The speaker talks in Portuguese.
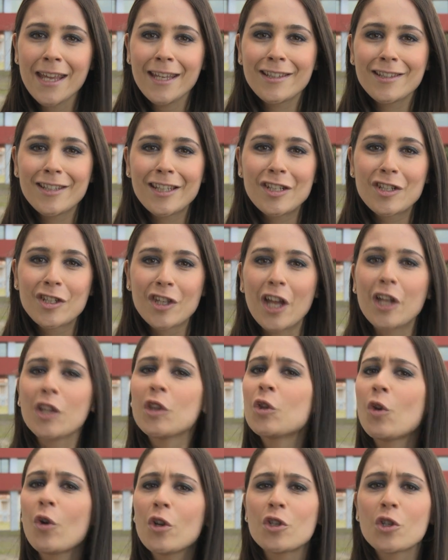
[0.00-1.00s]
Existem
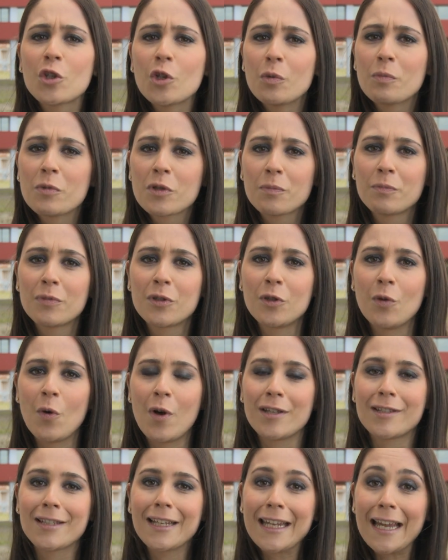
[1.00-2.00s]
dois grupos de
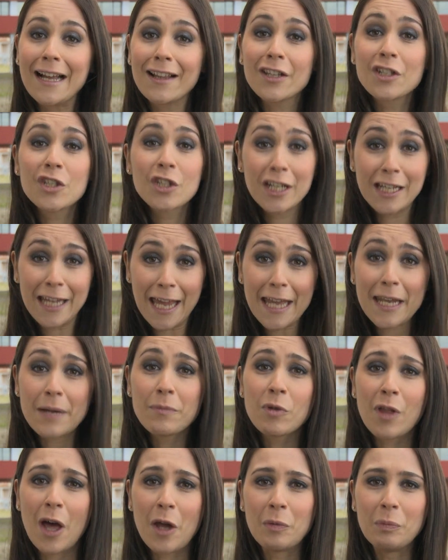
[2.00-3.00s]
pessoas, aquelas que querem
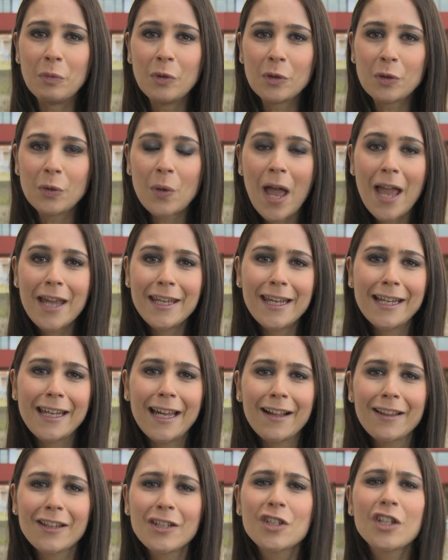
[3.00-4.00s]
mudar o mundo e
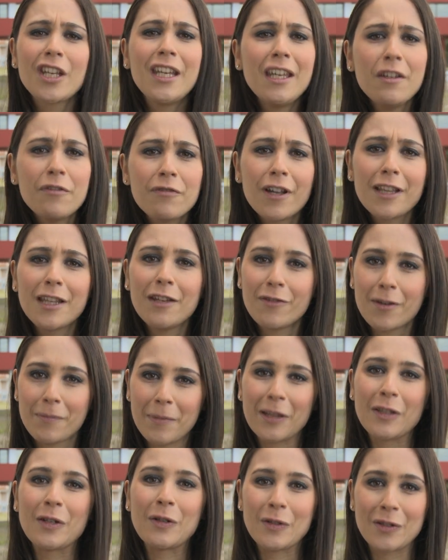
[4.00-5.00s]
aquelas que
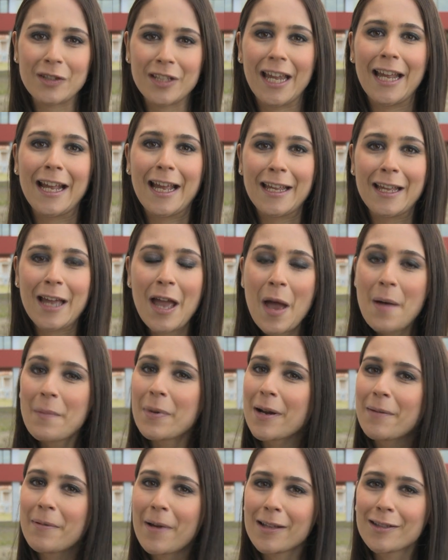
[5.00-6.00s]
efetivamente conseguem.
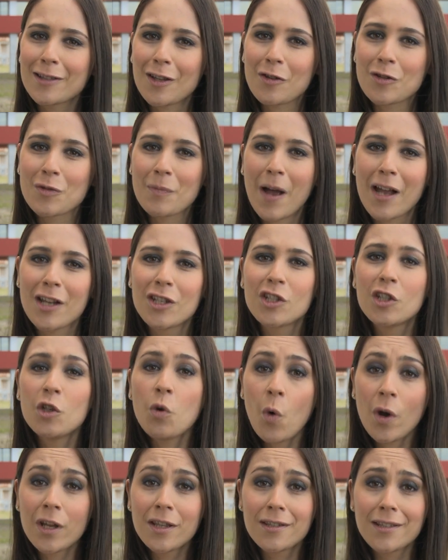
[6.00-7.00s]
Parabéns aos mais de
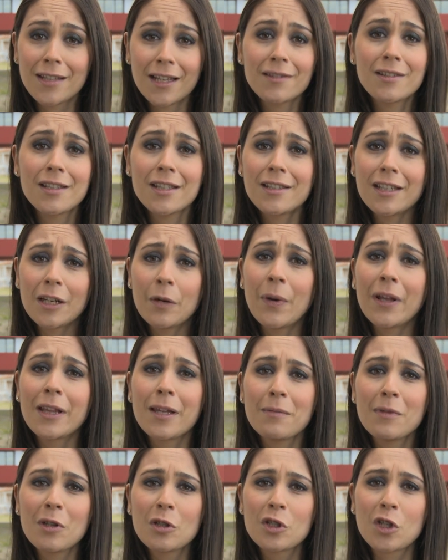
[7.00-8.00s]

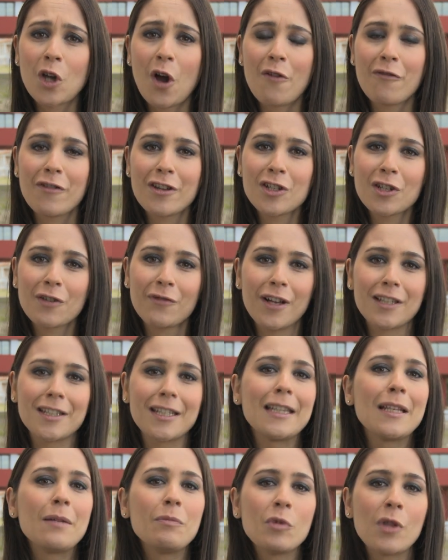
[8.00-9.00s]
850 mil jovens que
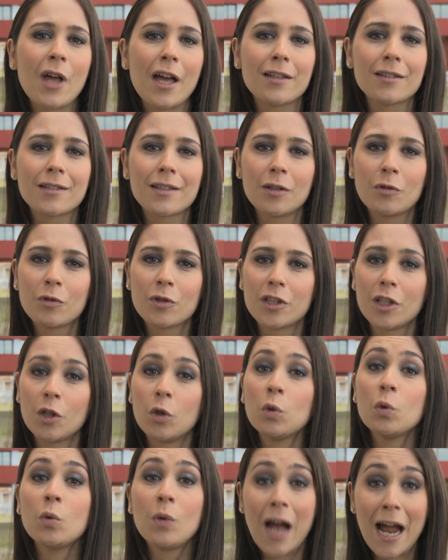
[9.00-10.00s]
fazem da mudança o
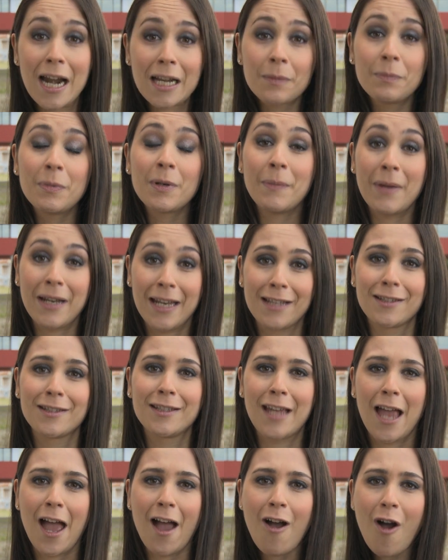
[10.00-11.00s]
seu lugar de
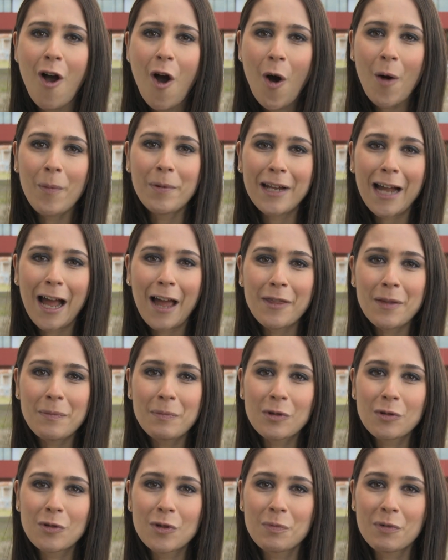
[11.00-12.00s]
permanência. Obrigada
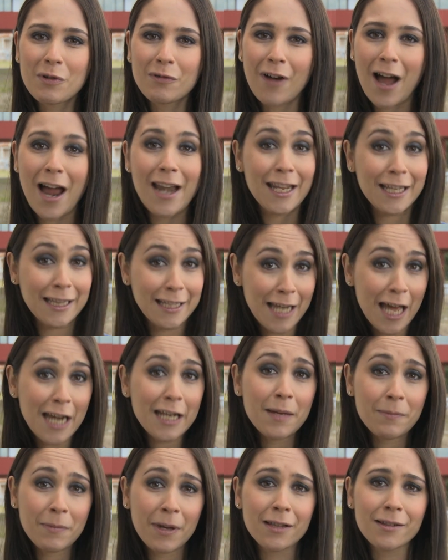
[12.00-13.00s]
por nos provarem
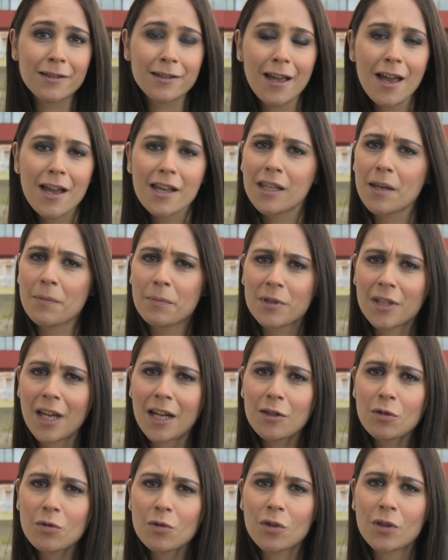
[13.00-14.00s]
diariamente que,
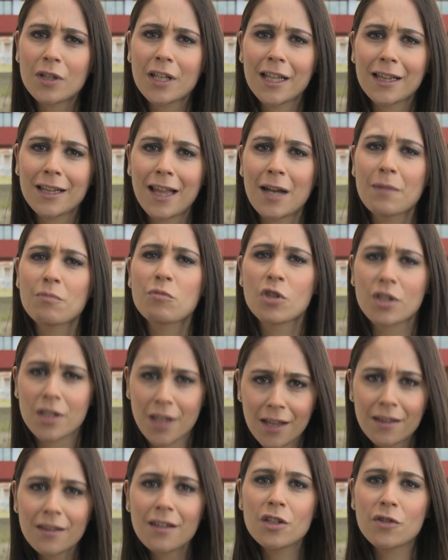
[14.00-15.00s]
apesar de nos orientarmos
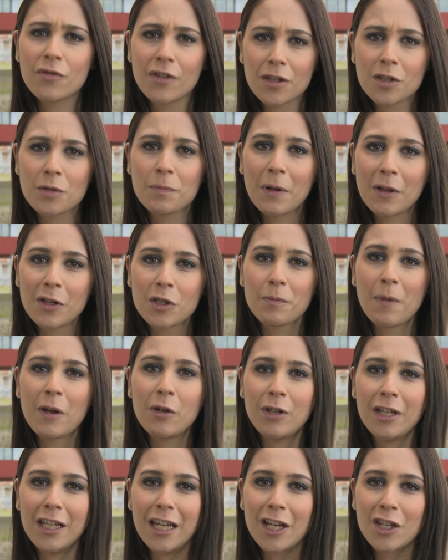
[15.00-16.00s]
tantas vezes pelas
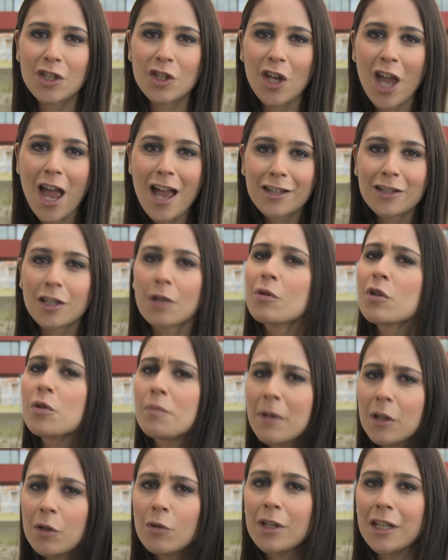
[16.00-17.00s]
maiorias, são as
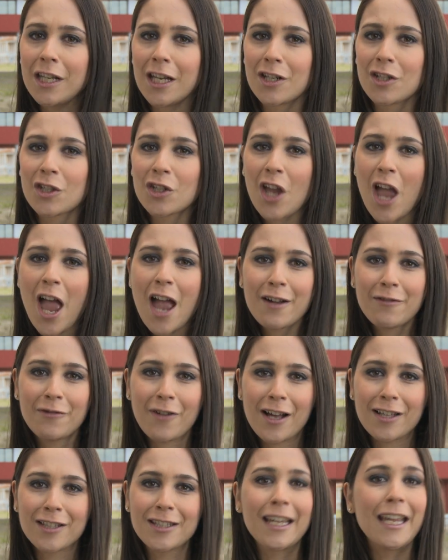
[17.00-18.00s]
minorias que
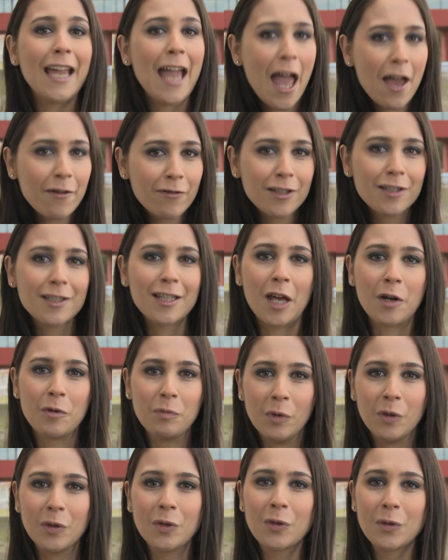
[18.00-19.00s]
fazem avançar o
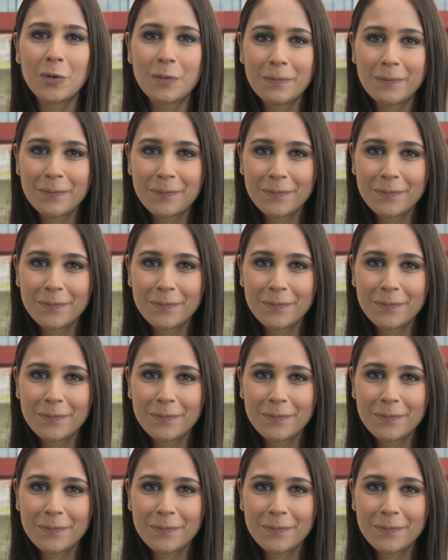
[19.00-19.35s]
mundo.